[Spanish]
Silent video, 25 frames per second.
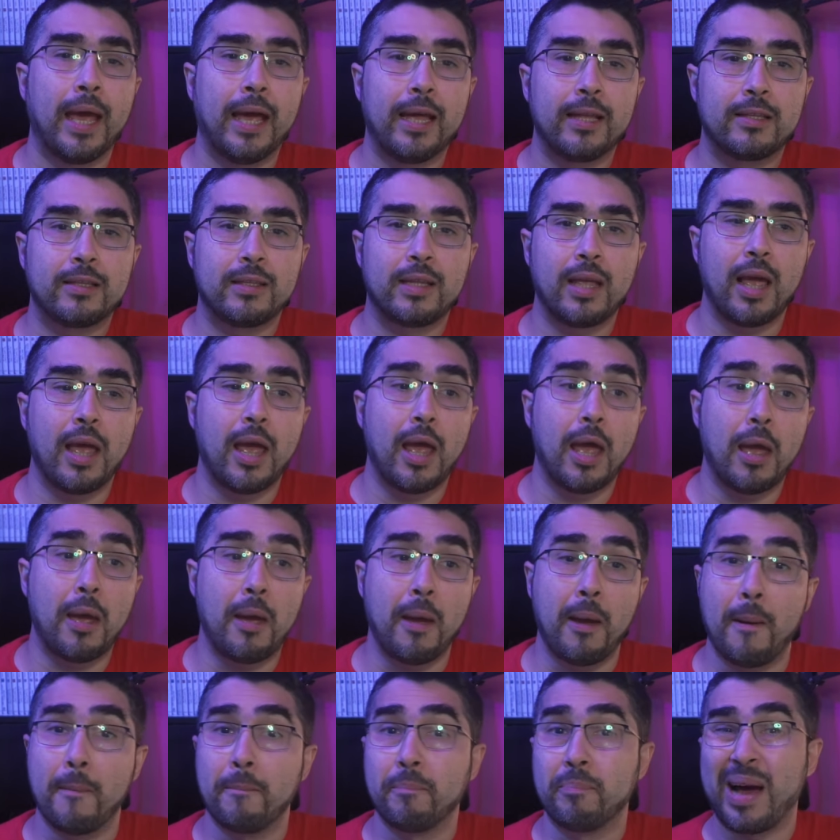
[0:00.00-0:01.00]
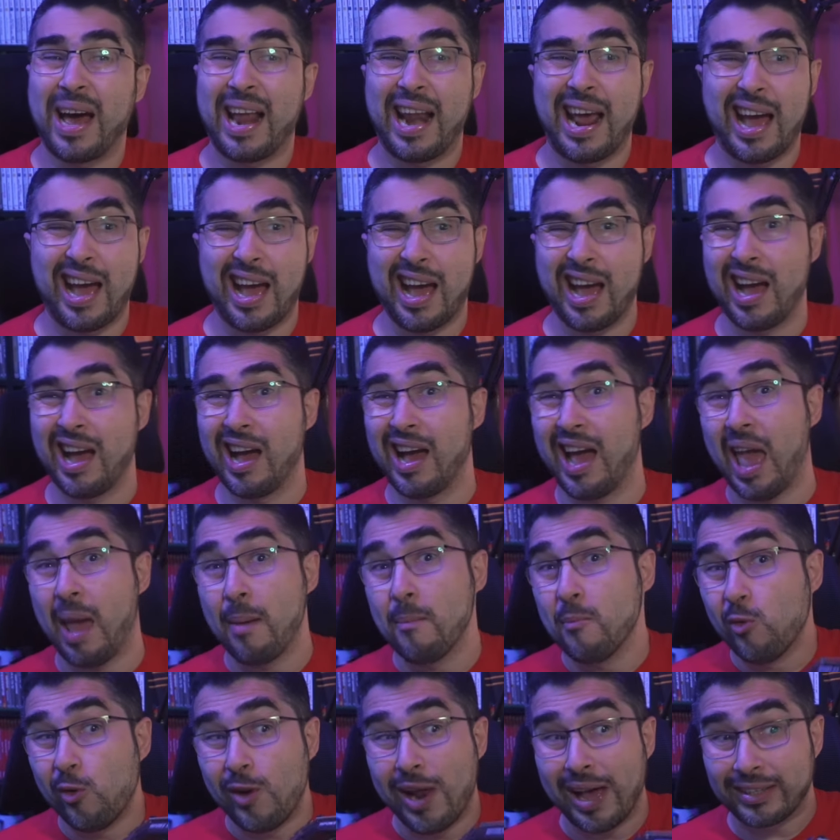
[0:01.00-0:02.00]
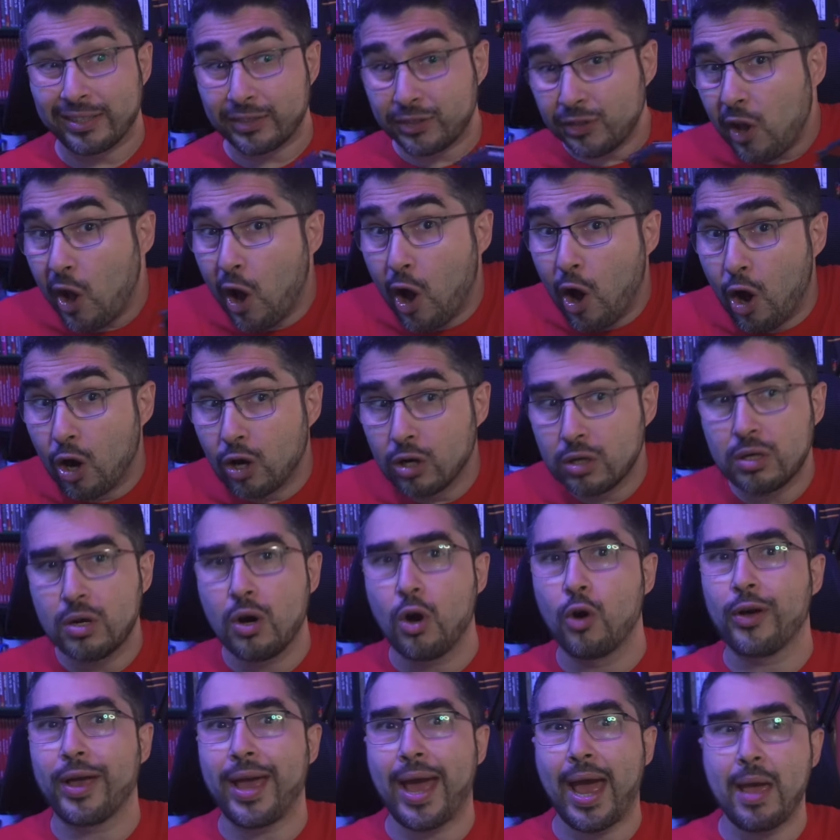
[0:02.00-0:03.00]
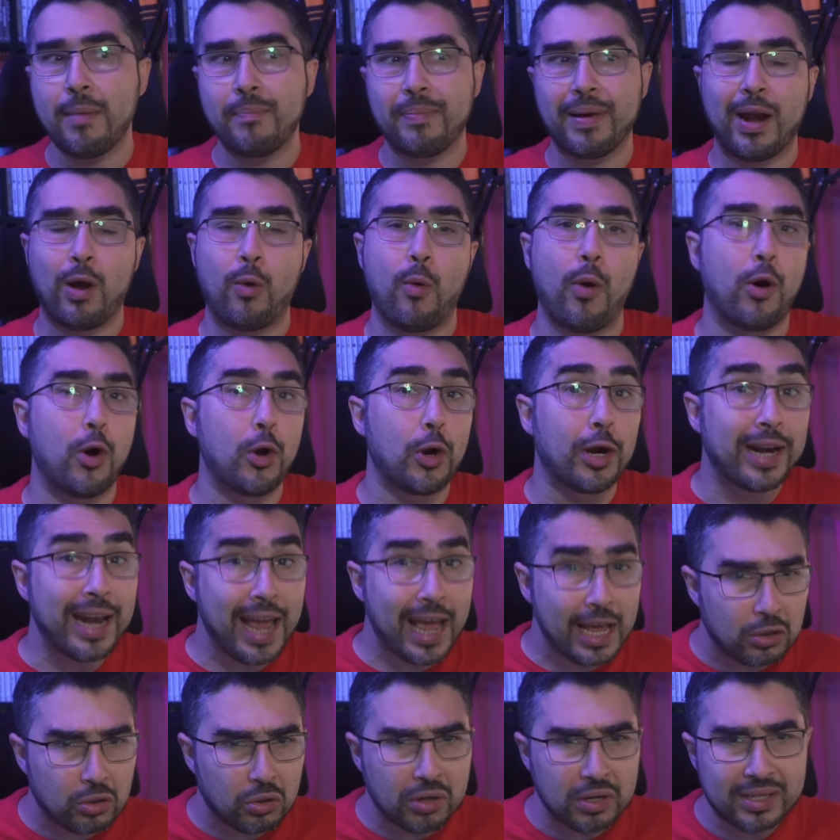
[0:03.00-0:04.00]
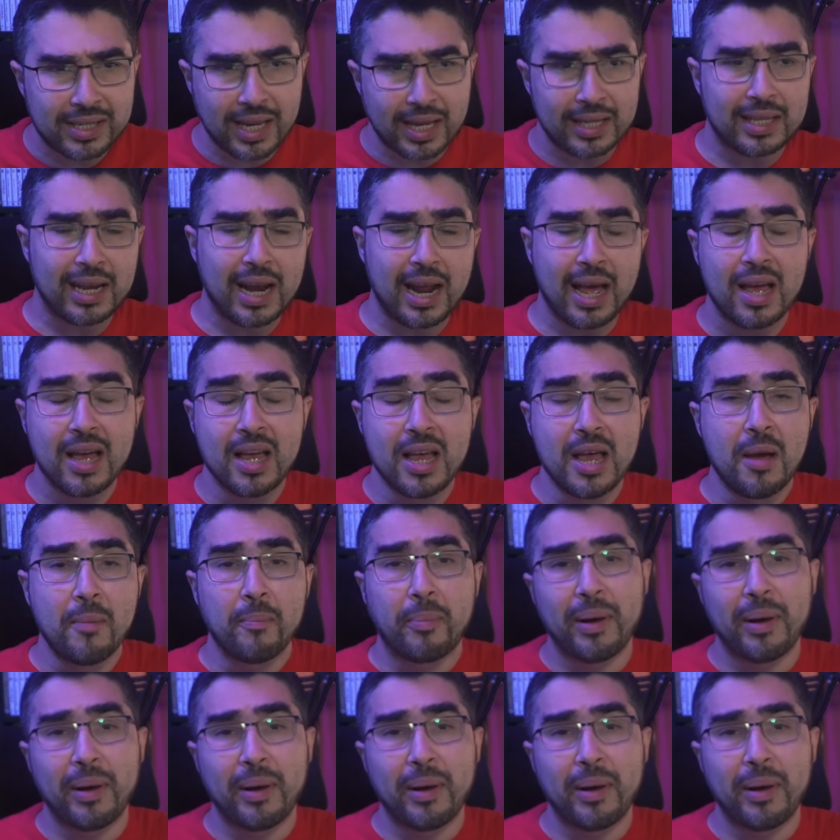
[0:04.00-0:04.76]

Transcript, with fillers: este, para emulación, ¿ok? Para juegos retro, etc.